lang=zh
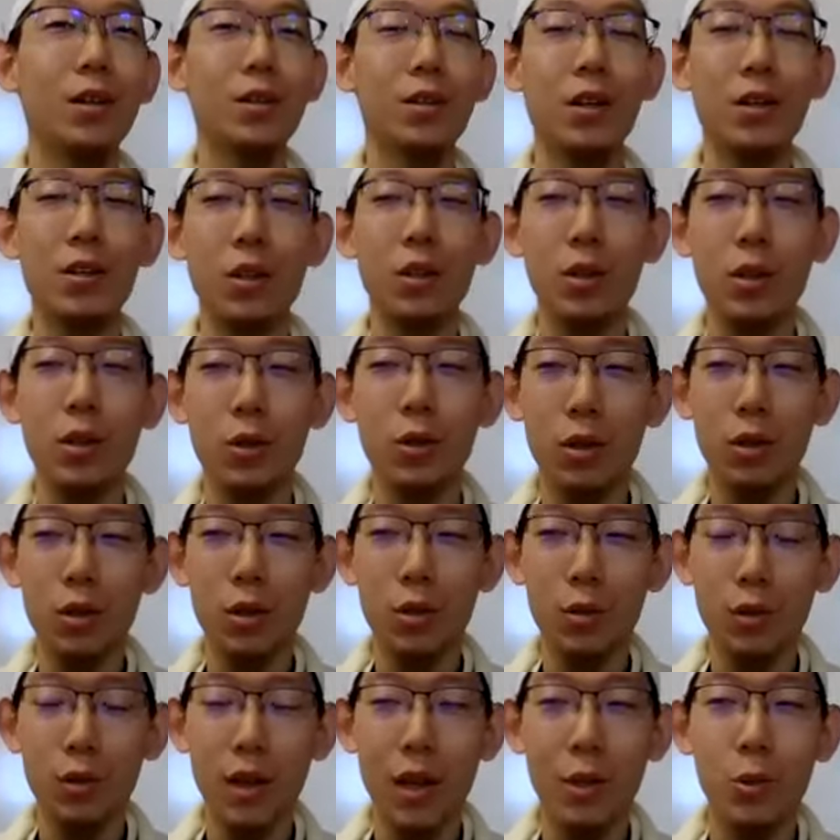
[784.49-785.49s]
当你
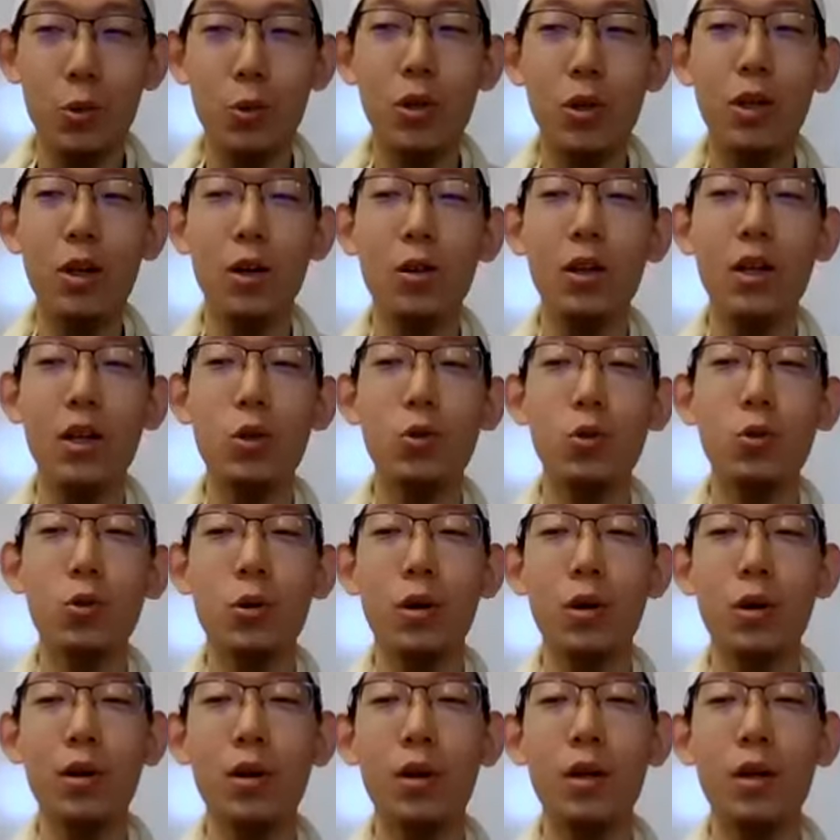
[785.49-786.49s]
感觉到那种
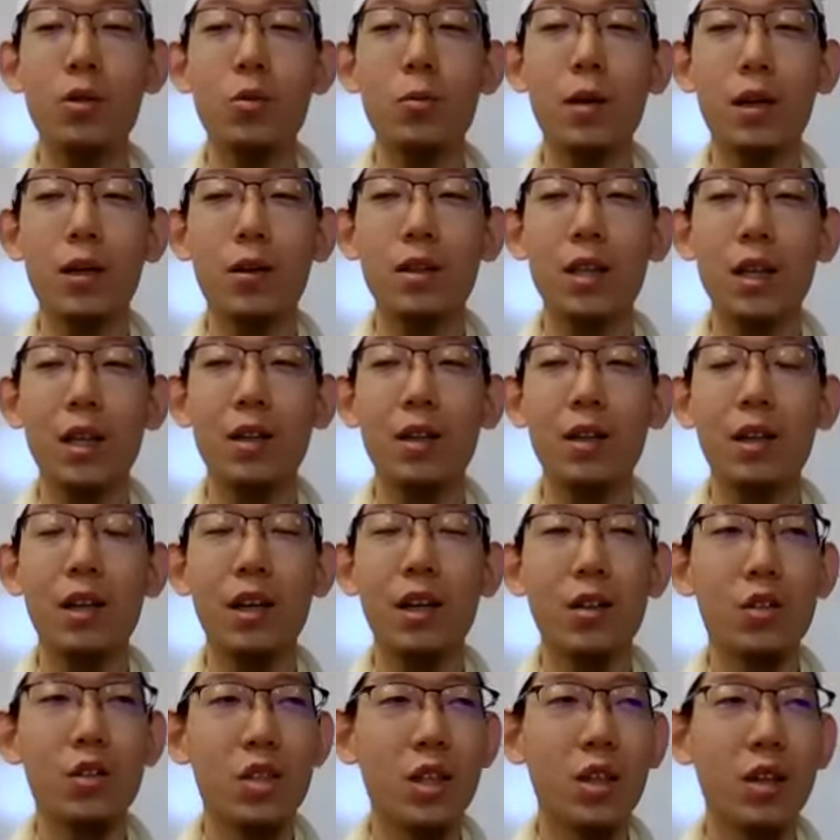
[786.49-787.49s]
与阿拉斯帕纳塔拉的
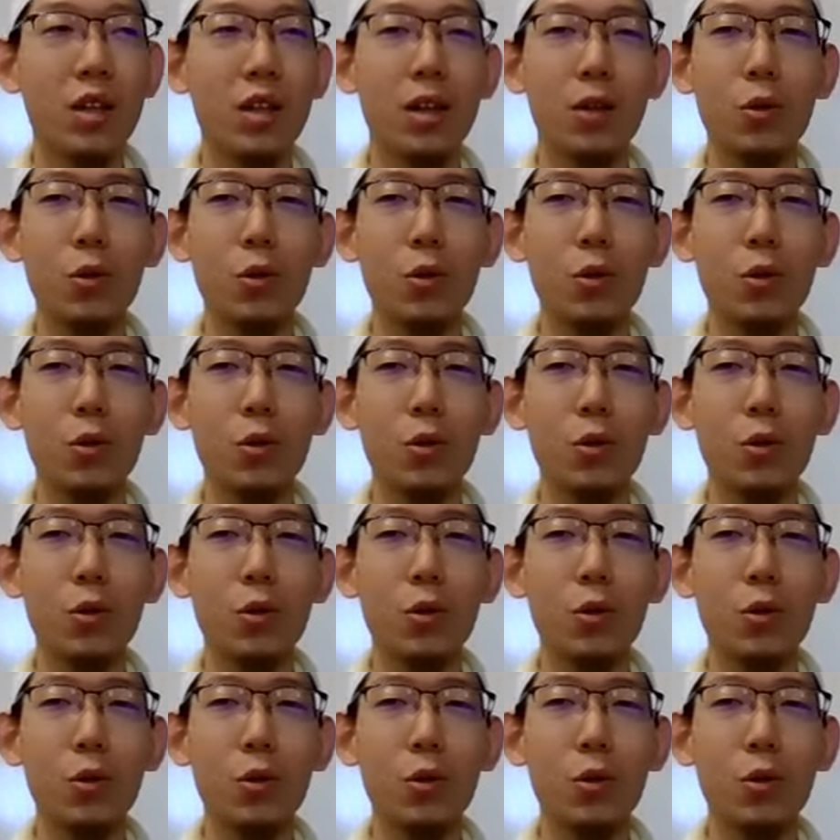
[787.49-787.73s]
临近，